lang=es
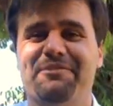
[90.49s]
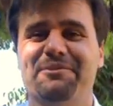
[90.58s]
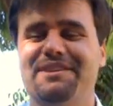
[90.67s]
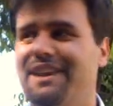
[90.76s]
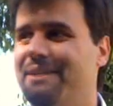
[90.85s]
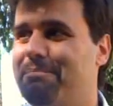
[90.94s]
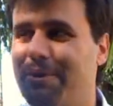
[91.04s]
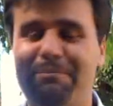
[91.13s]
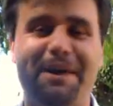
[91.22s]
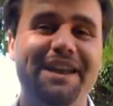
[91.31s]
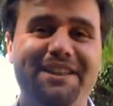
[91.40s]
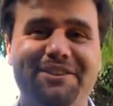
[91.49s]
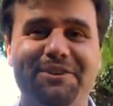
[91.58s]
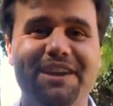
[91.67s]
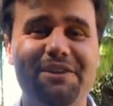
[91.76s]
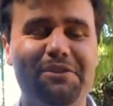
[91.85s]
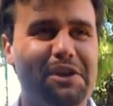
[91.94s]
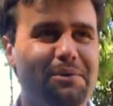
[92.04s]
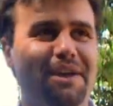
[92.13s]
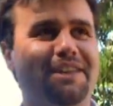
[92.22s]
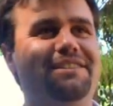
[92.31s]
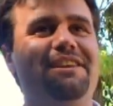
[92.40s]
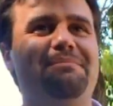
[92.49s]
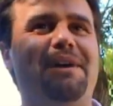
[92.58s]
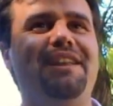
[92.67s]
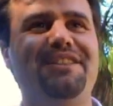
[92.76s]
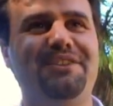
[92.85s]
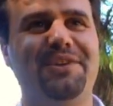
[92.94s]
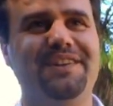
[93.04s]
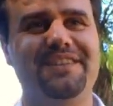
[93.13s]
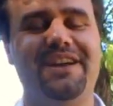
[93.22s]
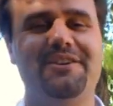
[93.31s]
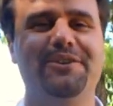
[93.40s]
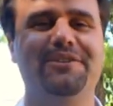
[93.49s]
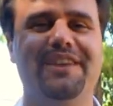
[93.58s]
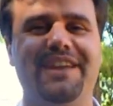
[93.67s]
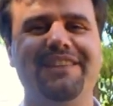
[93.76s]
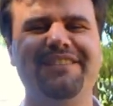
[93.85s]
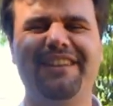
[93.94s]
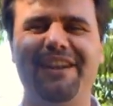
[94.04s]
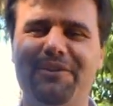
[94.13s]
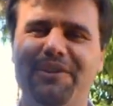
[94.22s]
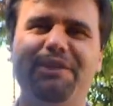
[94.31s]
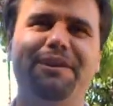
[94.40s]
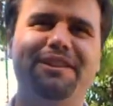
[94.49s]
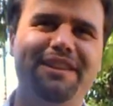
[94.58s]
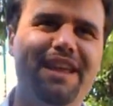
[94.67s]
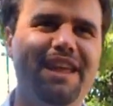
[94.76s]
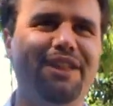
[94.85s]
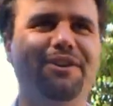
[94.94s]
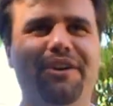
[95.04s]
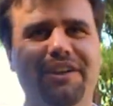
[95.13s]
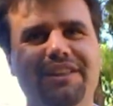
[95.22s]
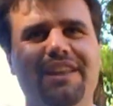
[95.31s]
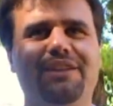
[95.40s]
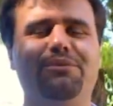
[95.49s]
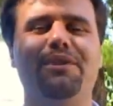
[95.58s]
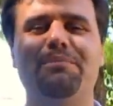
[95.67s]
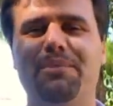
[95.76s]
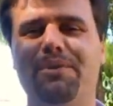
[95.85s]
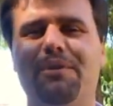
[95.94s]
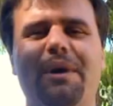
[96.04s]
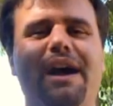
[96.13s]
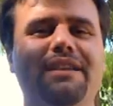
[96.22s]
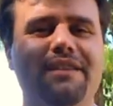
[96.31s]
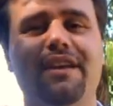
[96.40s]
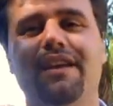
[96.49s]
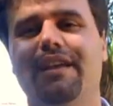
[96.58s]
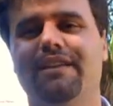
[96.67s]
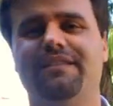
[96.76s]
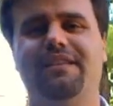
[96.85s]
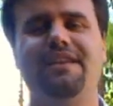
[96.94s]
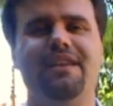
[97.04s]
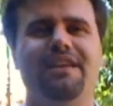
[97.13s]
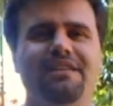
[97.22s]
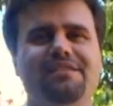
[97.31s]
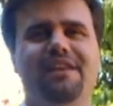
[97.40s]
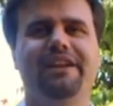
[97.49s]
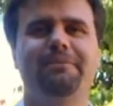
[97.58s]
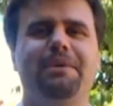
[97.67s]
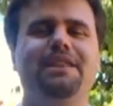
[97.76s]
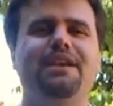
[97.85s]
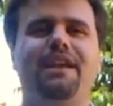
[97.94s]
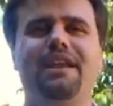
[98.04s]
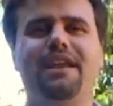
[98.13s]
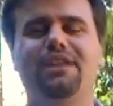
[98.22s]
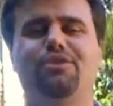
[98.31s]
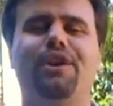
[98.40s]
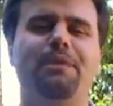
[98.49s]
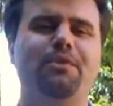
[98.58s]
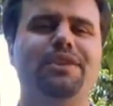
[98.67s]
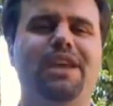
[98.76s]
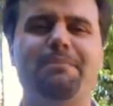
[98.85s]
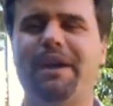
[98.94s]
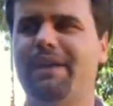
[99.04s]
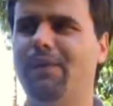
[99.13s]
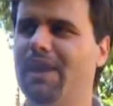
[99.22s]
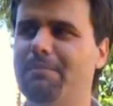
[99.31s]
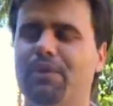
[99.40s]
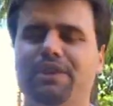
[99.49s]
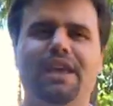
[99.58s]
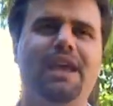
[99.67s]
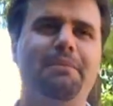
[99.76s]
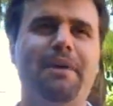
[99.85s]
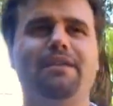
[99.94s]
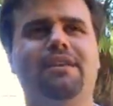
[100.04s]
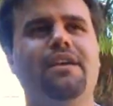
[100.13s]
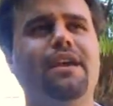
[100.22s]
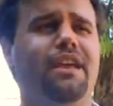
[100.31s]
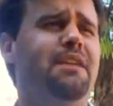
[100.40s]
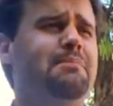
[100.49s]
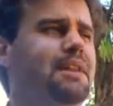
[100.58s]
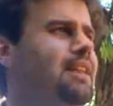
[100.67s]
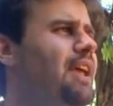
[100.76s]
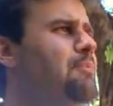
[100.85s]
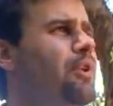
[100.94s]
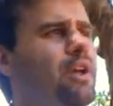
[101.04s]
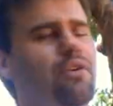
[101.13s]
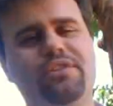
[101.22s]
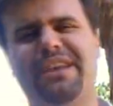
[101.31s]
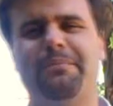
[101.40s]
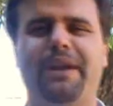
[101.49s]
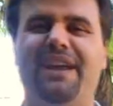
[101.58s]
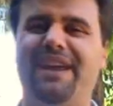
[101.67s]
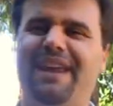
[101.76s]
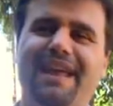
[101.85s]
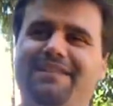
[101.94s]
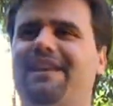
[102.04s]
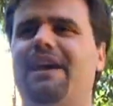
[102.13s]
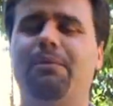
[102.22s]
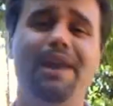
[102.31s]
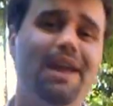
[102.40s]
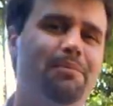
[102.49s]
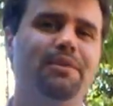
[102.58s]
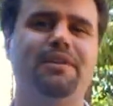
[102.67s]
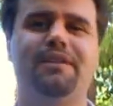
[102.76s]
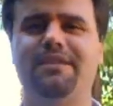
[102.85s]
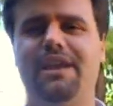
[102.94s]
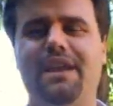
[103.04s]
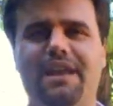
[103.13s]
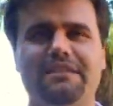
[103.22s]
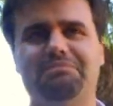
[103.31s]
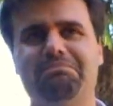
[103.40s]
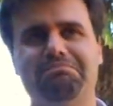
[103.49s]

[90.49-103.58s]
escucharlas por Marito. ¿Qué es lo que no va a decir Marito de esas cosas? Y hacer algo divertido, interactuar un poco más. ¿sí? Y si de repente quieren que toquemos temas, que hablemos temas, que investiguemos de cosas para que las hablemos, así, las,